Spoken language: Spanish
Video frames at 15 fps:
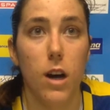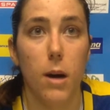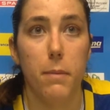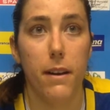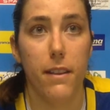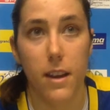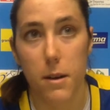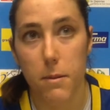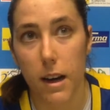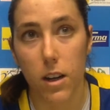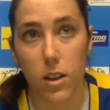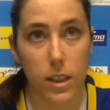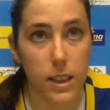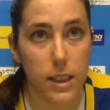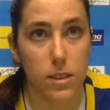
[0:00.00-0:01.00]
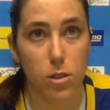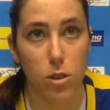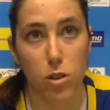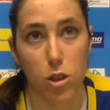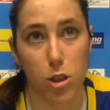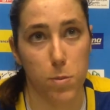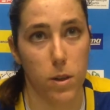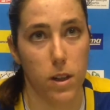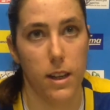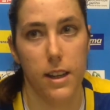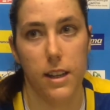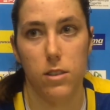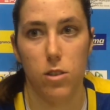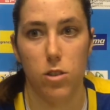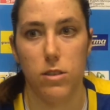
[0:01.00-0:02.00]
a perder balones tontos porque
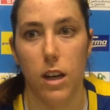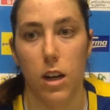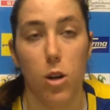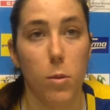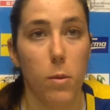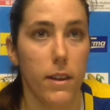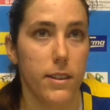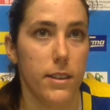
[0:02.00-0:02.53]
ellas no están cómodas